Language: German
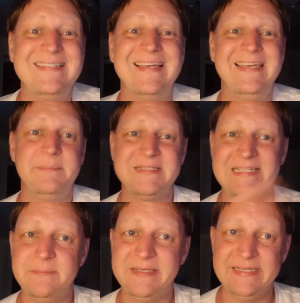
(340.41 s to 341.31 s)
Ergebnis
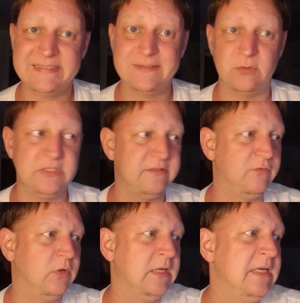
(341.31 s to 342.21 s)
liegt mir jetzt noch nicht
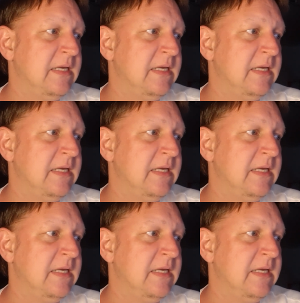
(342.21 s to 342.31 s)
vor.